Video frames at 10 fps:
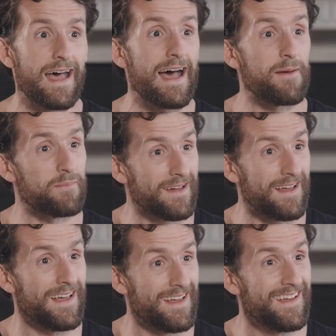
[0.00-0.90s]
Ah,
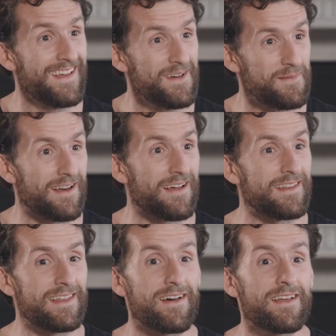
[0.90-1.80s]
après. Ah, j'ai vu qu'il
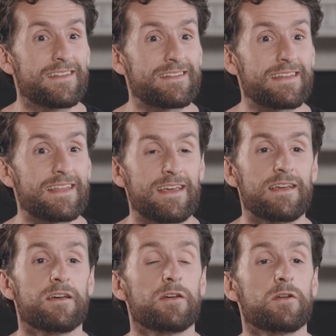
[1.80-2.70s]
c'était